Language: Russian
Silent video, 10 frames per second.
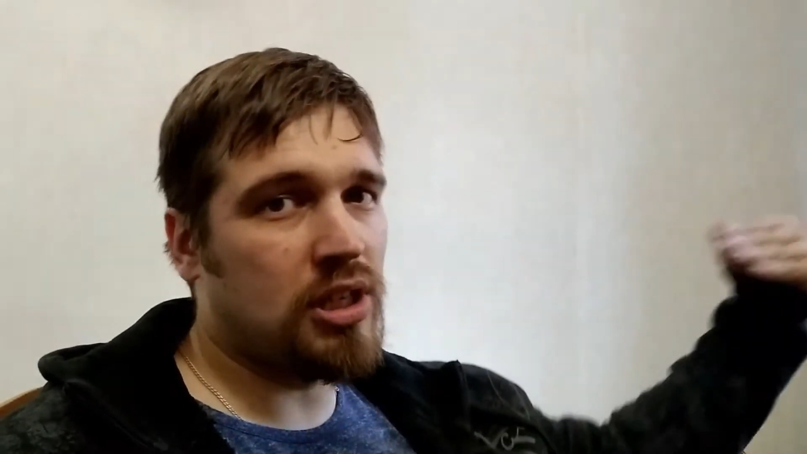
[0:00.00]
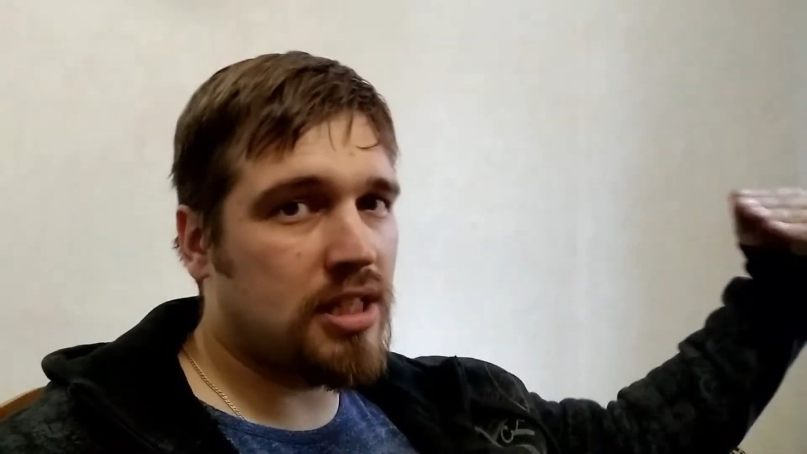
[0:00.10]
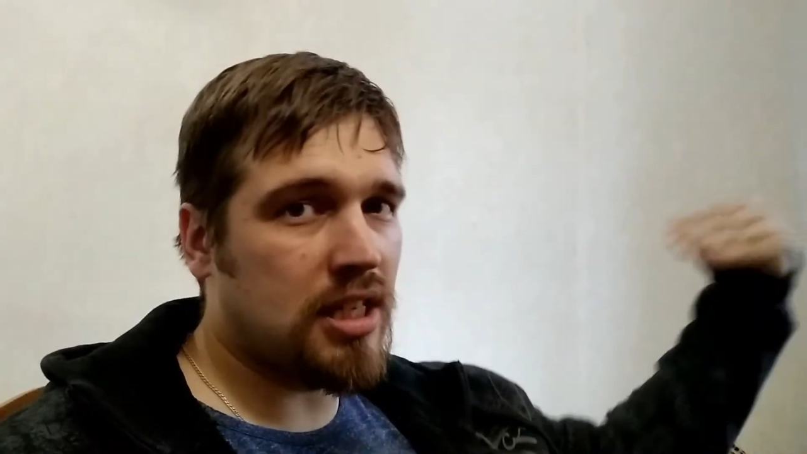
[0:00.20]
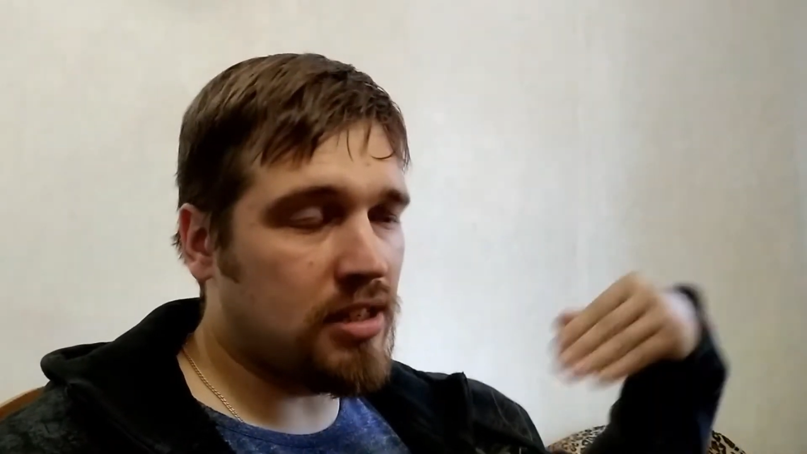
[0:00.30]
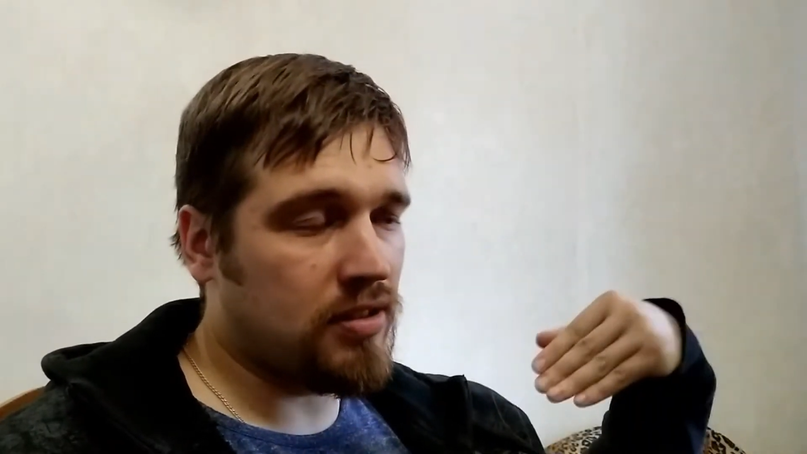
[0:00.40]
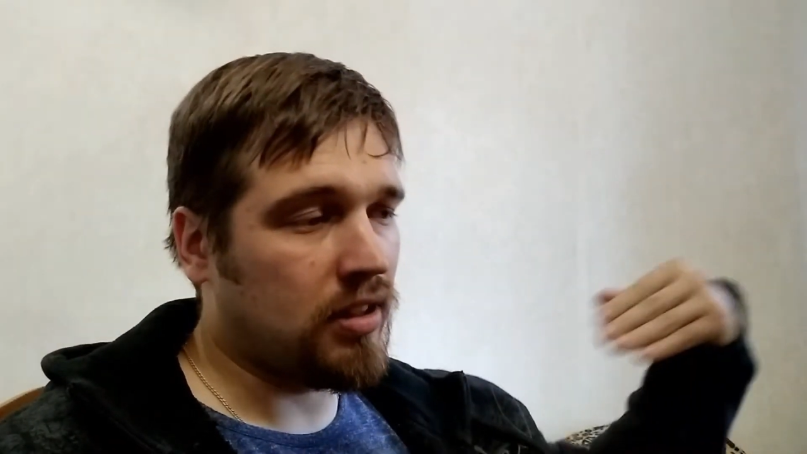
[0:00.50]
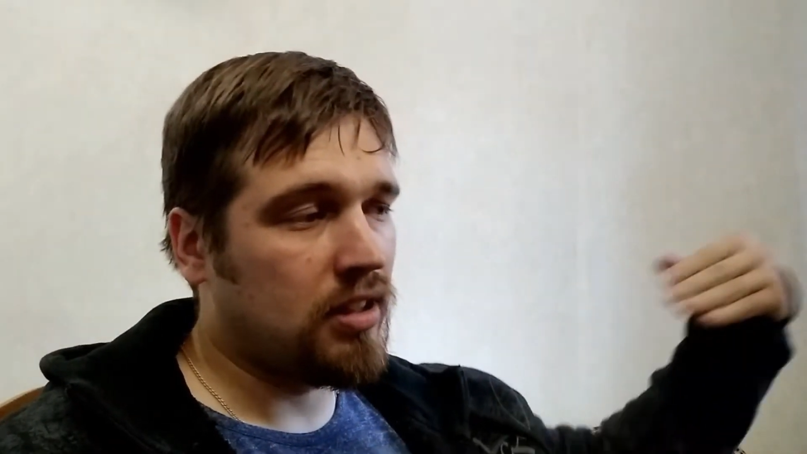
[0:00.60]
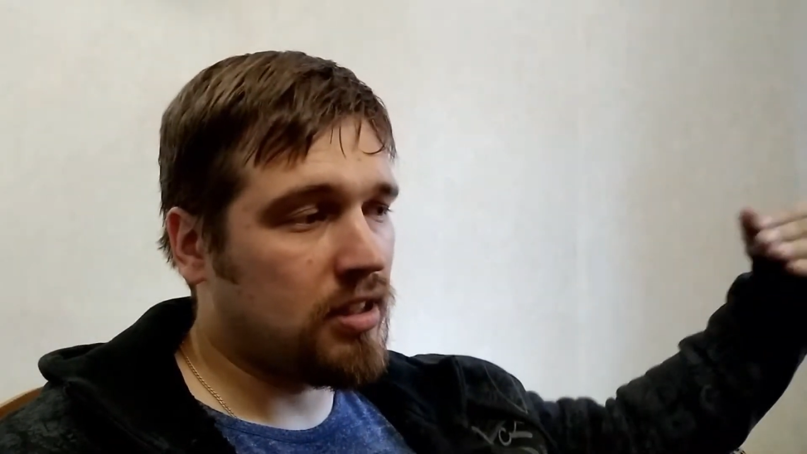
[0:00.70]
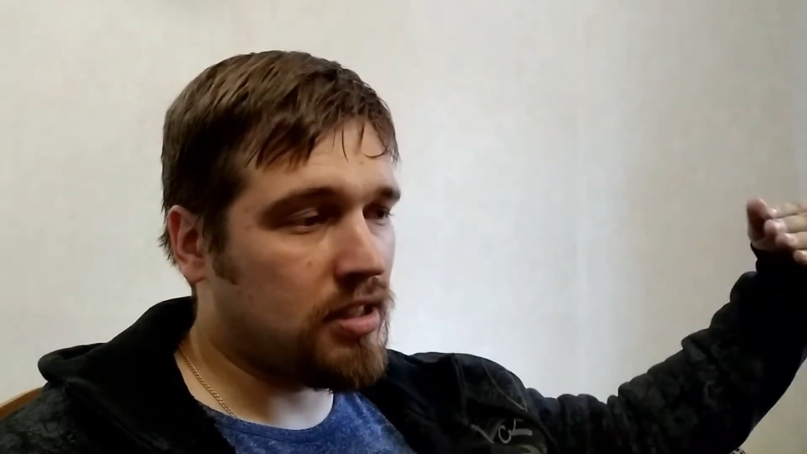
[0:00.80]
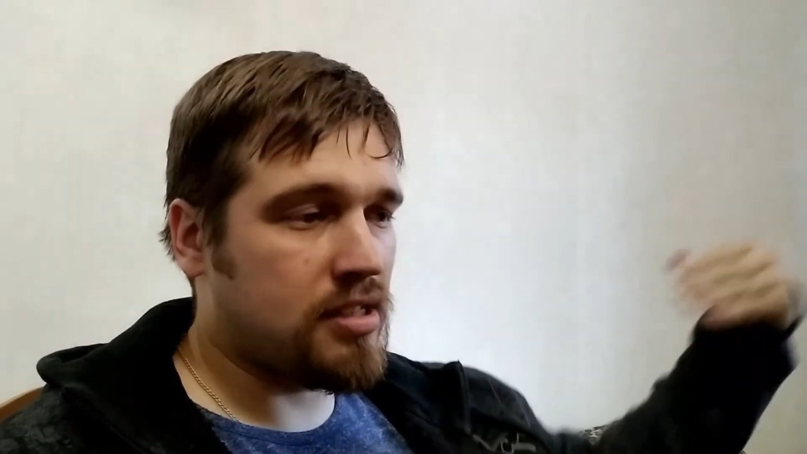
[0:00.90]
летели
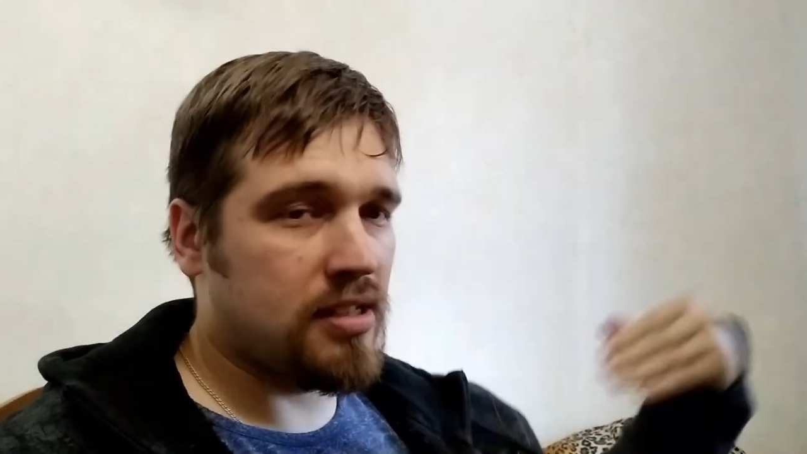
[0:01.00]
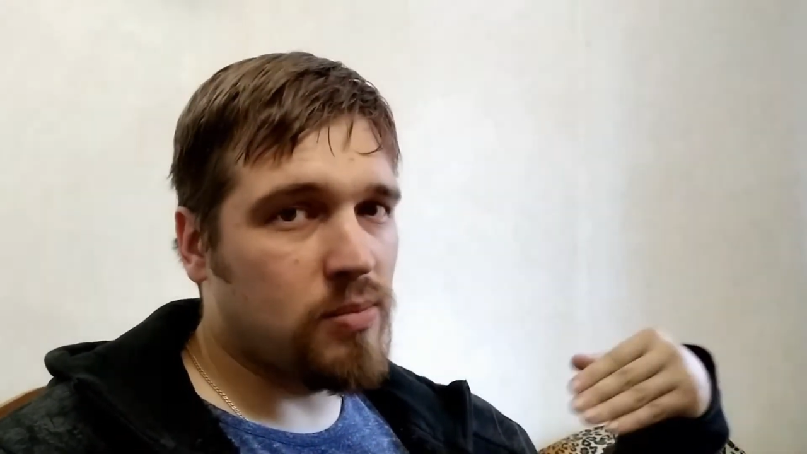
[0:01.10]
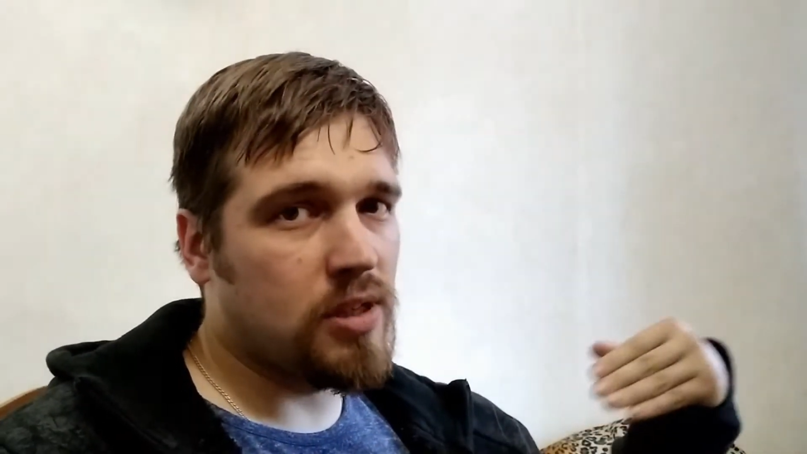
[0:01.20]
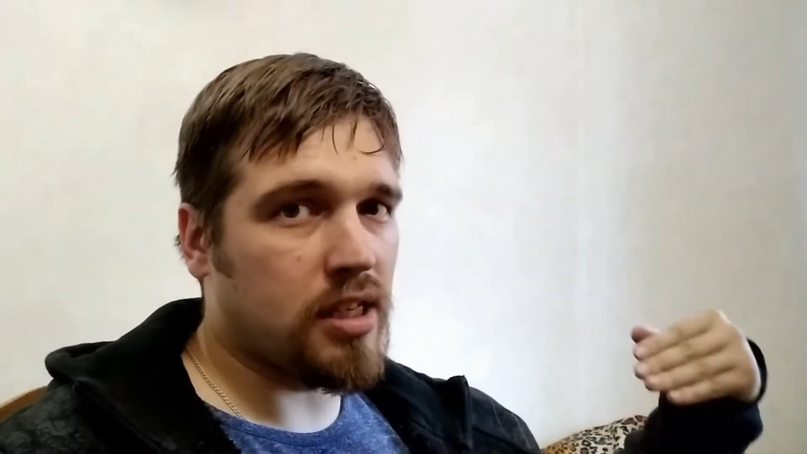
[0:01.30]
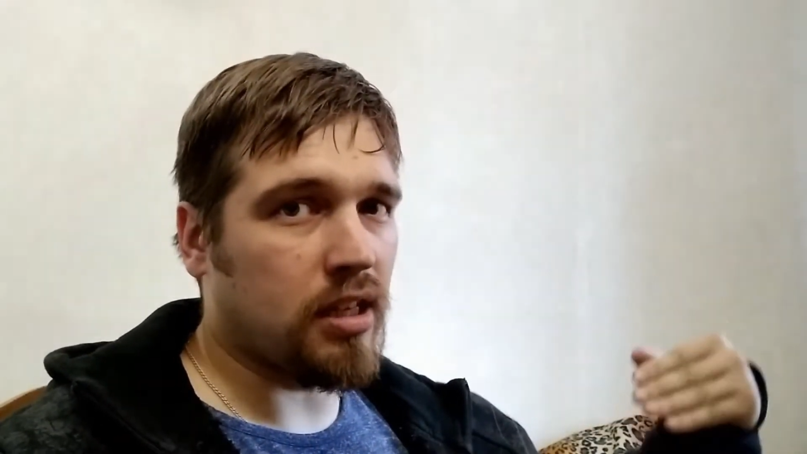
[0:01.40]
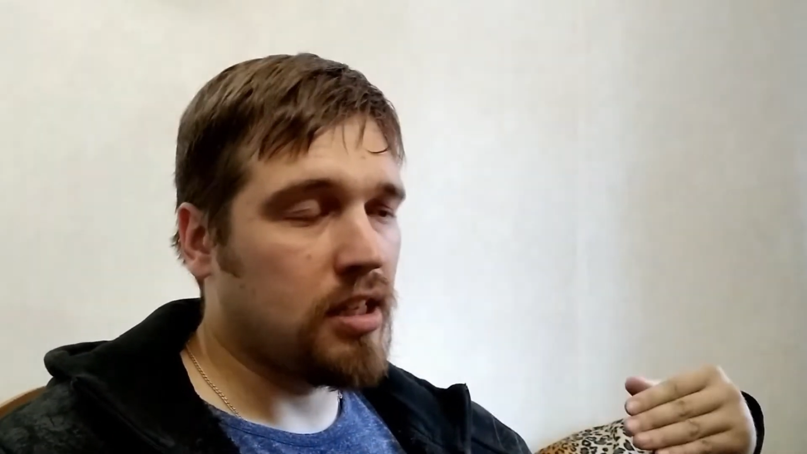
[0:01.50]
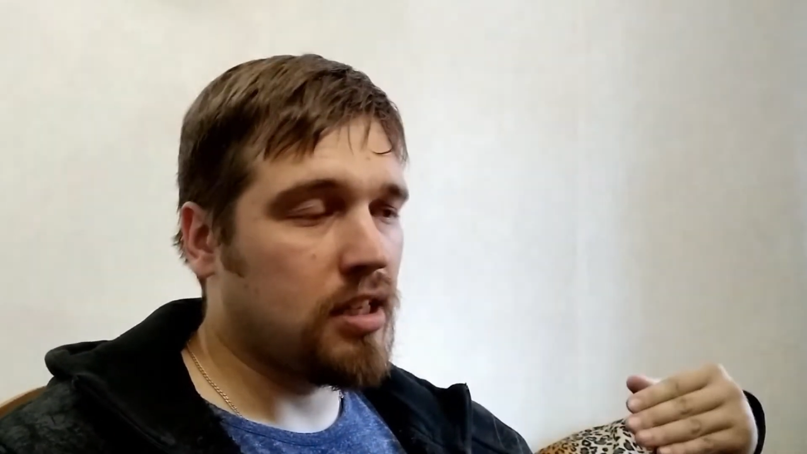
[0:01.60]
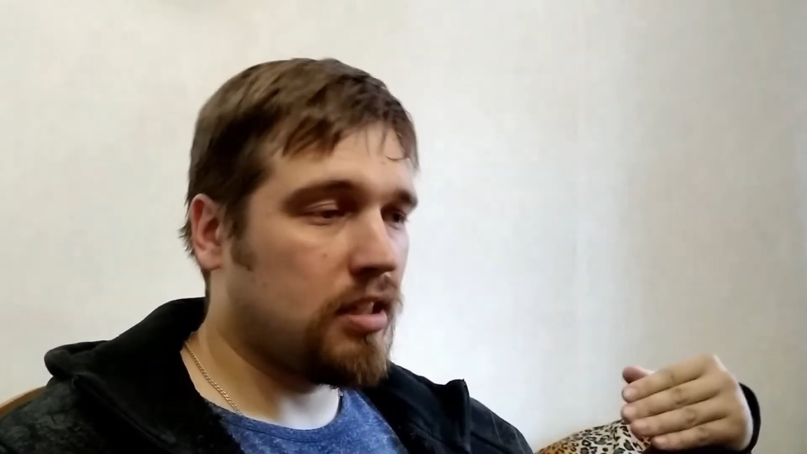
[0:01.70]
к Земле,